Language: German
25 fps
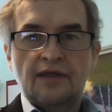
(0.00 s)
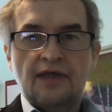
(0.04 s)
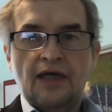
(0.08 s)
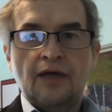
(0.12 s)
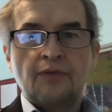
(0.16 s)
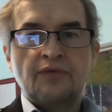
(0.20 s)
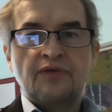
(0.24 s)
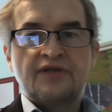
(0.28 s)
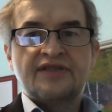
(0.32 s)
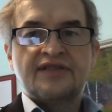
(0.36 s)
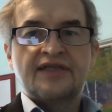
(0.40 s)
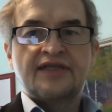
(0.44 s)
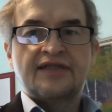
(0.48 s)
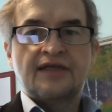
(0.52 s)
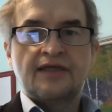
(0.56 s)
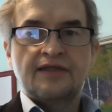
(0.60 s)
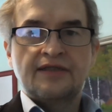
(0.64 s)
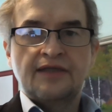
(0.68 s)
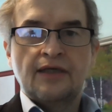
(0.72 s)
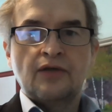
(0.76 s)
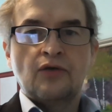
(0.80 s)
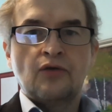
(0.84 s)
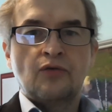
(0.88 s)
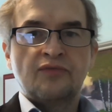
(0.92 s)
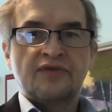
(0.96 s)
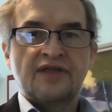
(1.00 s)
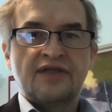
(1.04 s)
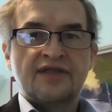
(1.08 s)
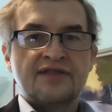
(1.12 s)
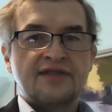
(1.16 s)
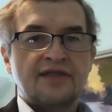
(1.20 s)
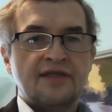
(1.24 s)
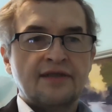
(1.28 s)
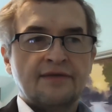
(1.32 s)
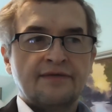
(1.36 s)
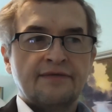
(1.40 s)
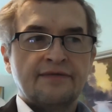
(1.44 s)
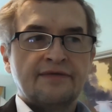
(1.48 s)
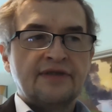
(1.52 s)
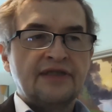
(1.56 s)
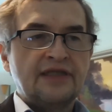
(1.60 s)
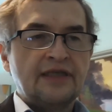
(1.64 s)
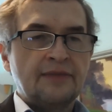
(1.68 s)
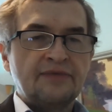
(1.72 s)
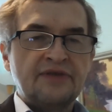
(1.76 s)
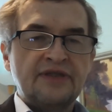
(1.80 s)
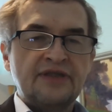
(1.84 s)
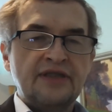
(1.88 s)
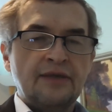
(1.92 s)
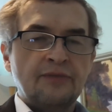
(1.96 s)
Aber es geht halt darum, dass äh, ich
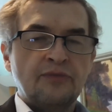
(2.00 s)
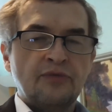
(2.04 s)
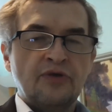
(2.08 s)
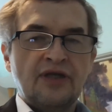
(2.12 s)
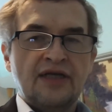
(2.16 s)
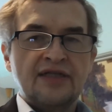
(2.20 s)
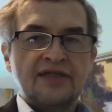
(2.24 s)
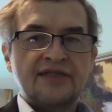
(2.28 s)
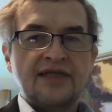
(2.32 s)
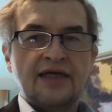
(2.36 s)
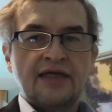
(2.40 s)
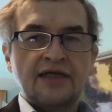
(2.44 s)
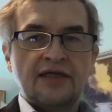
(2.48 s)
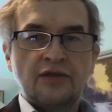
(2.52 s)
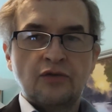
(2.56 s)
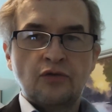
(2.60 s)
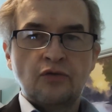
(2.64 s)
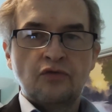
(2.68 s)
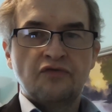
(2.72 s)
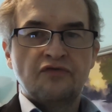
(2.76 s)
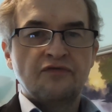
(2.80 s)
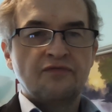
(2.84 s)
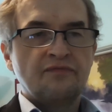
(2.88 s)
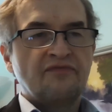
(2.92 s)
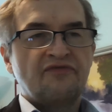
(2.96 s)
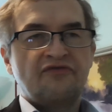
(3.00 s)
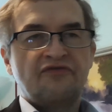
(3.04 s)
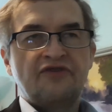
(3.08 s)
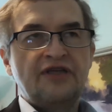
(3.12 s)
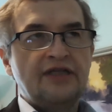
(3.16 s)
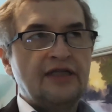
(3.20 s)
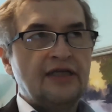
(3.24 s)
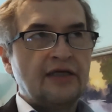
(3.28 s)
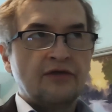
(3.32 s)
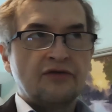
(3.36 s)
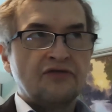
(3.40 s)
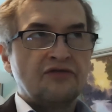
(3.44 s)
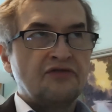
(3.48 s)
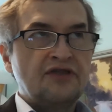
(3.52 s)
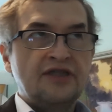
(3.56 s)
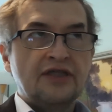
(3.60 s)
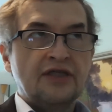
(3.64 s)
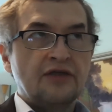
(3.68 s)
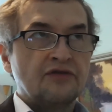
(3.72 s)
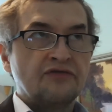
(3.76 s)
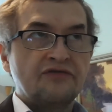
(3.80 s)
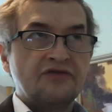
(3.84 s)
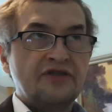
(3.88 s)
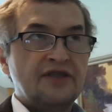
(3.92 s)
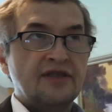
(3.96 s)
habe die Ambulanz angerufen, wieder, und wieder
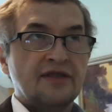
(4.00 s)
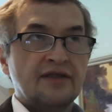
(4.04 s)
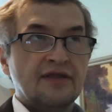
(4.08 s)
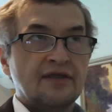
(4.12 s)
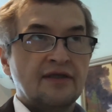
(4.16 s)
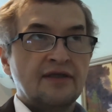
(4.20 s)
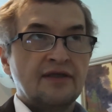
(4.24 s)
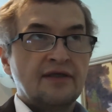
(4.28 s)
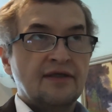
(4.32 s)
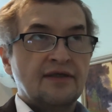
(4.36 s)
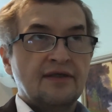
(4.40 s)
und wieder.